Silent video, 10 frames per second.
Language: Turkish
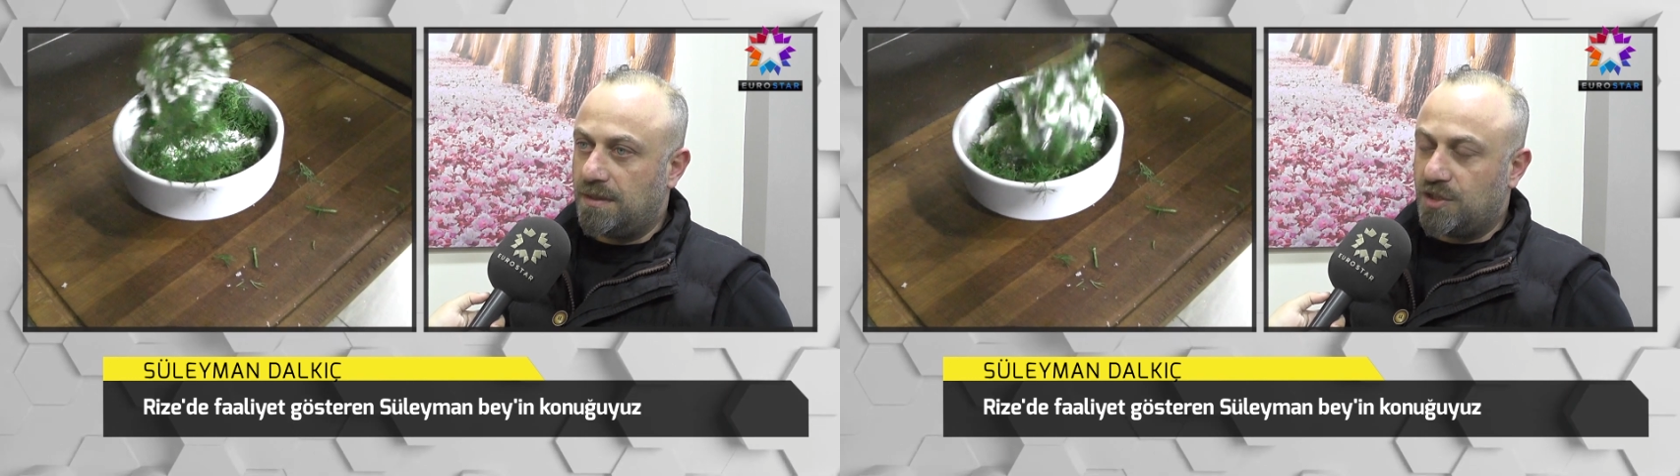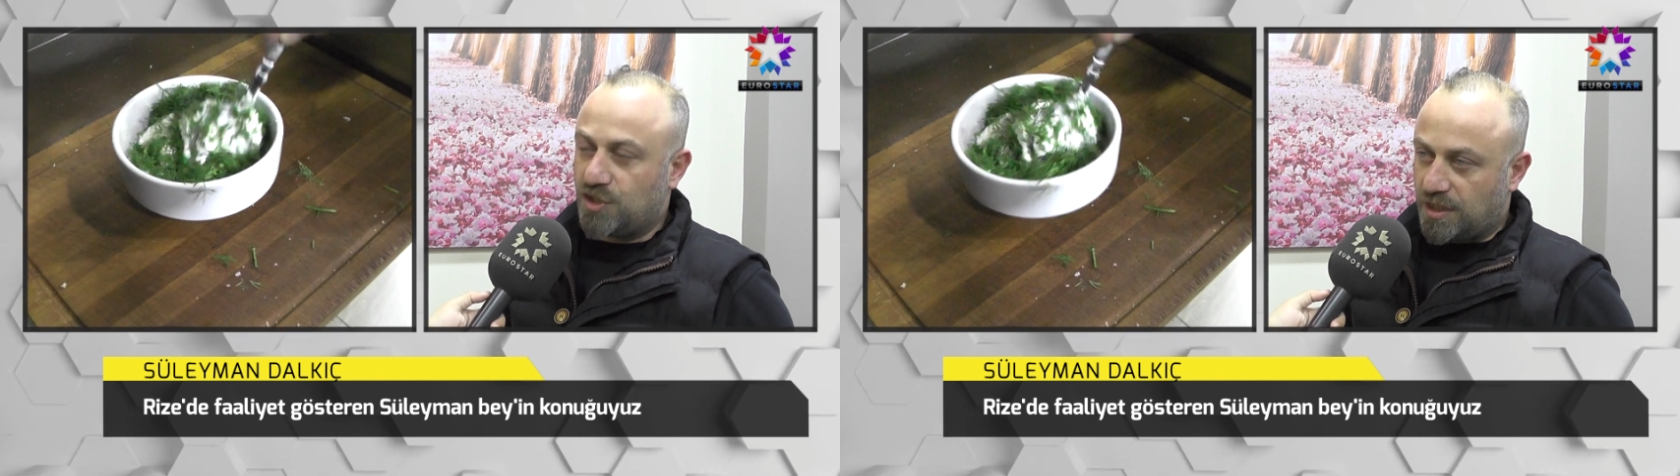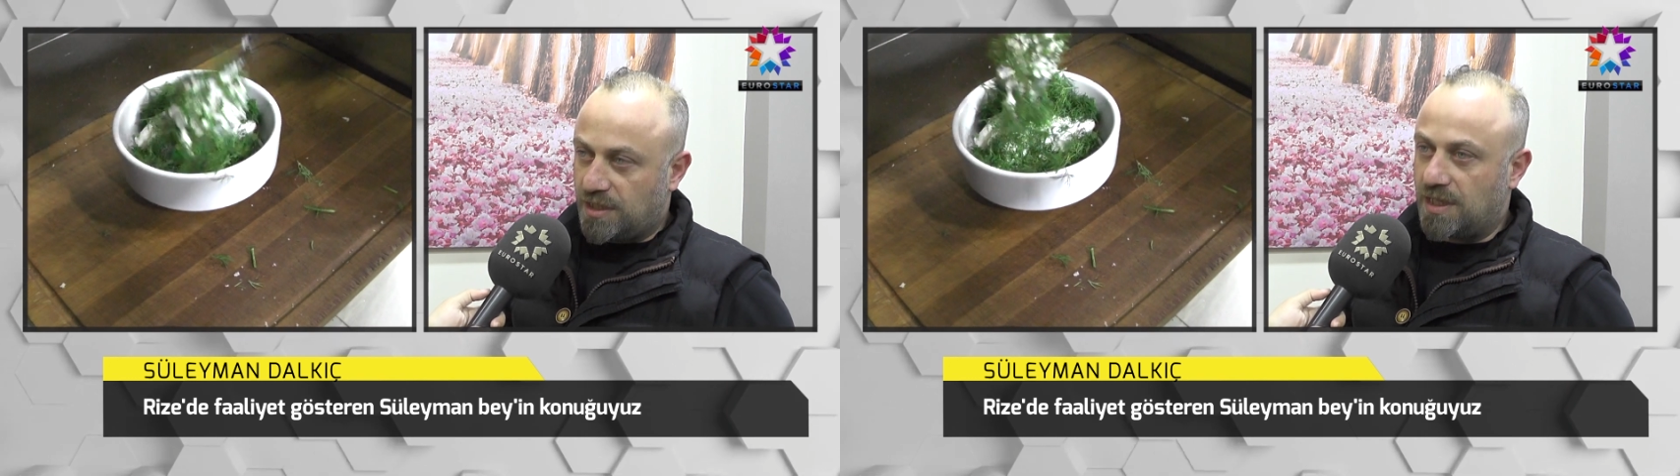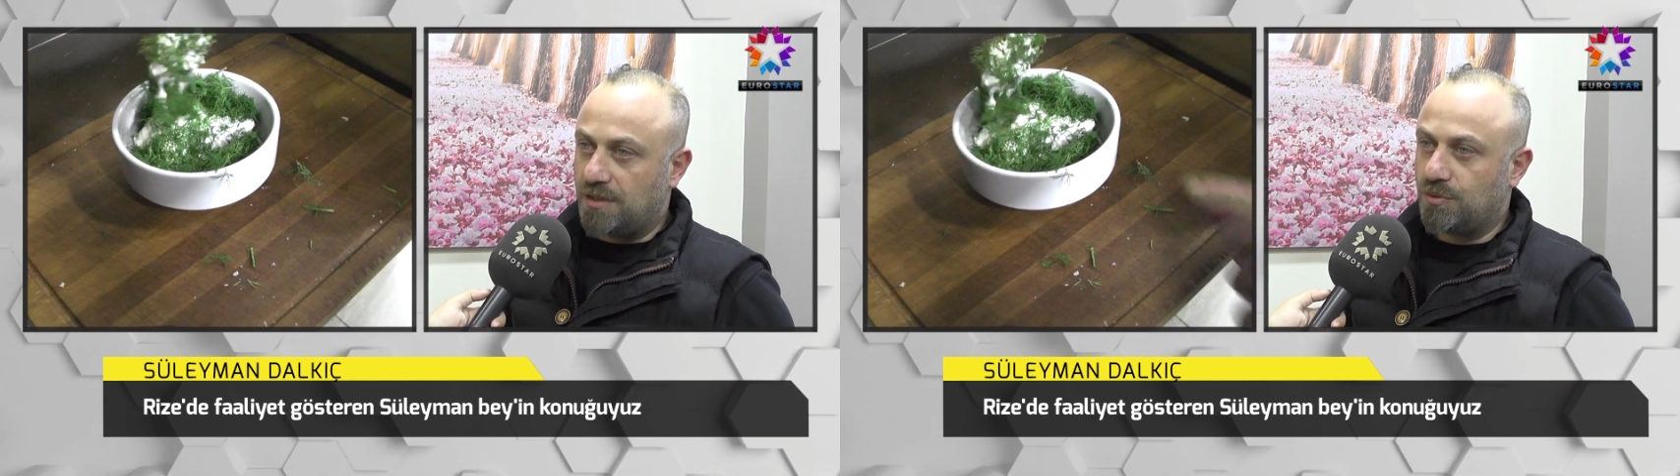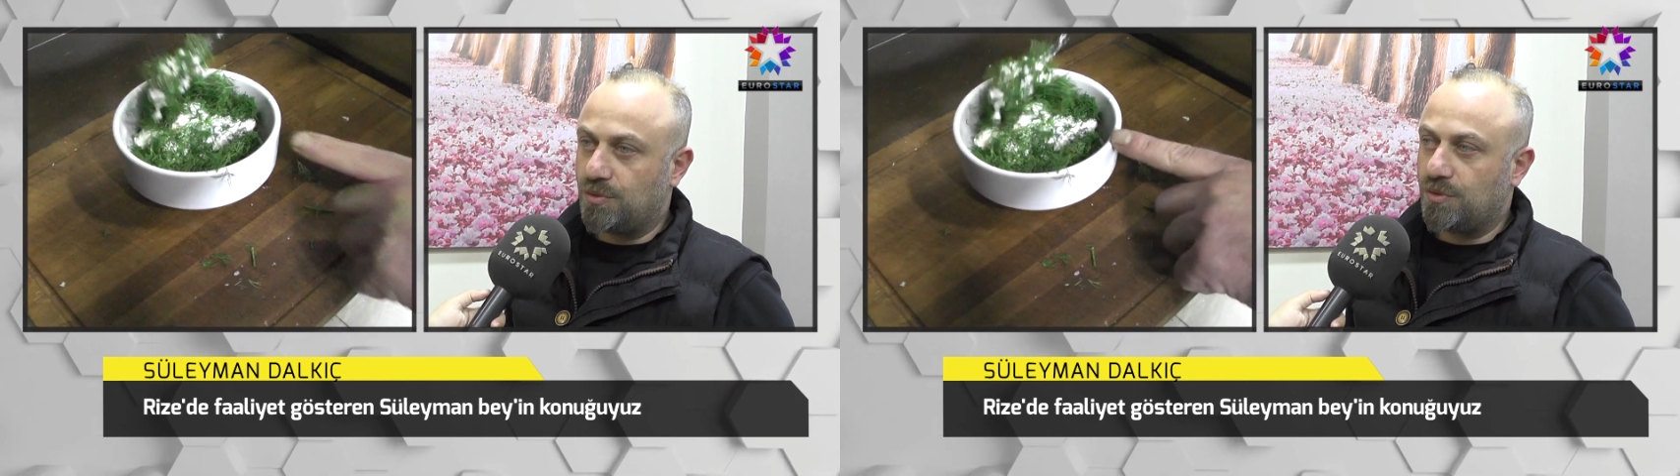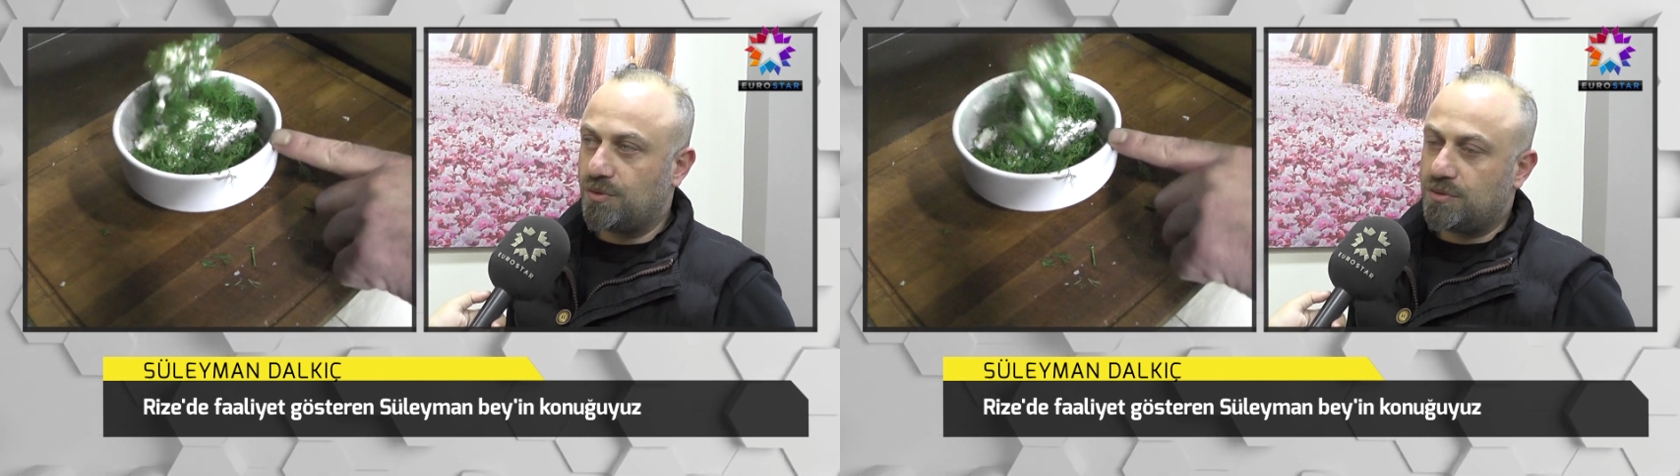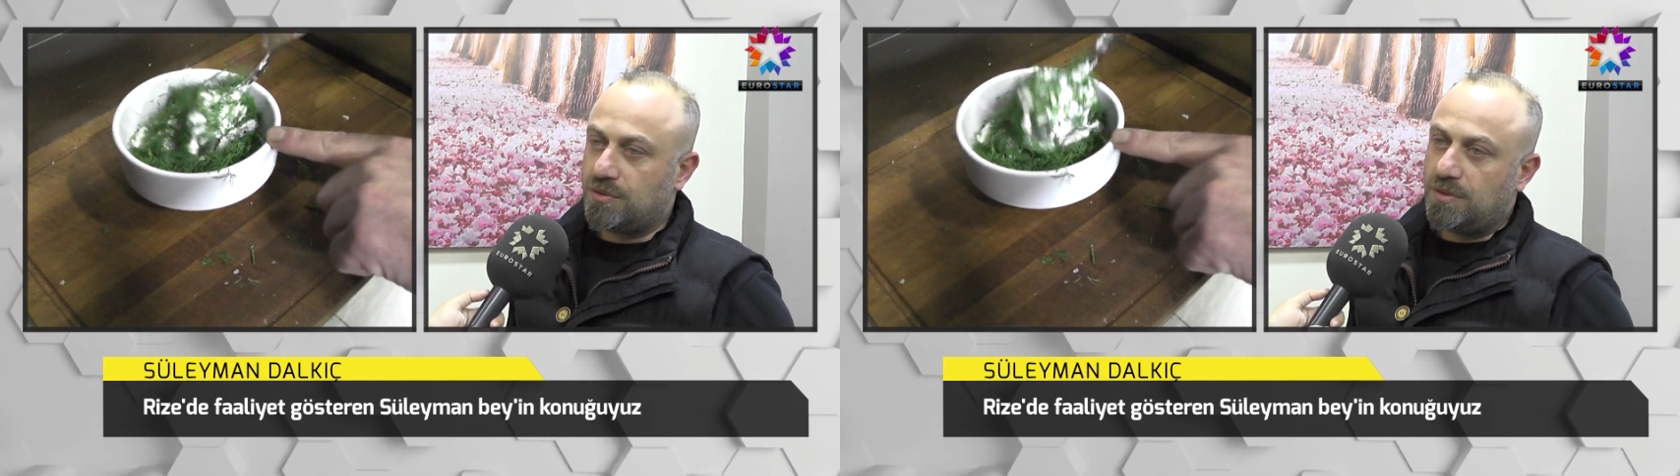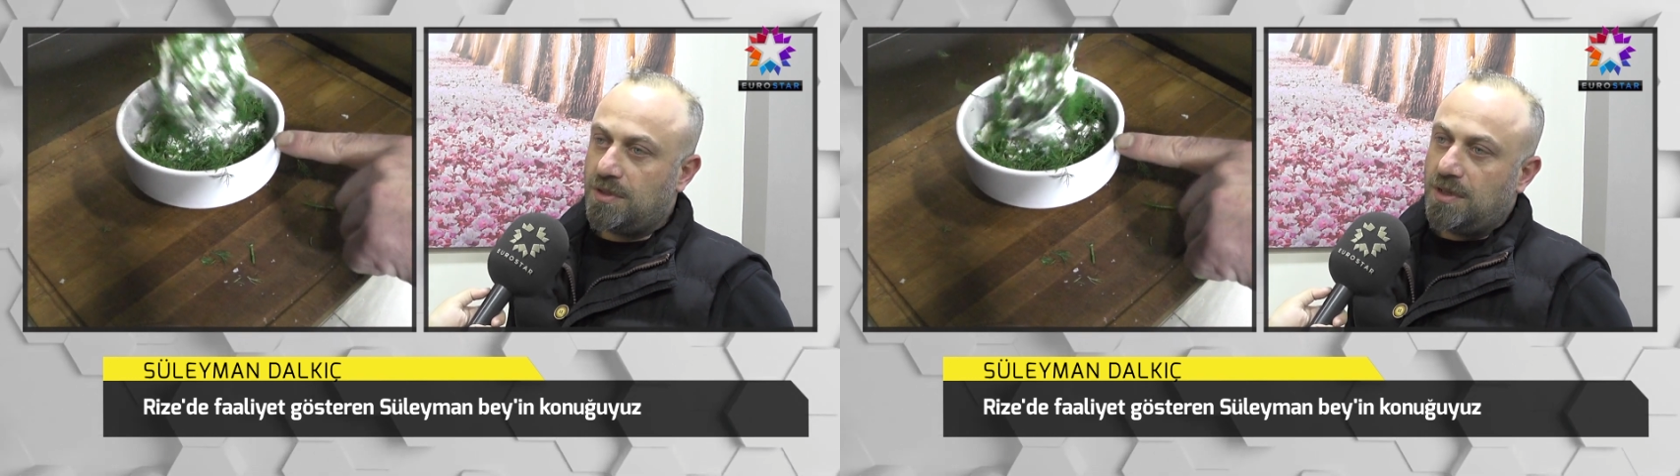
şekillendiriyoruz.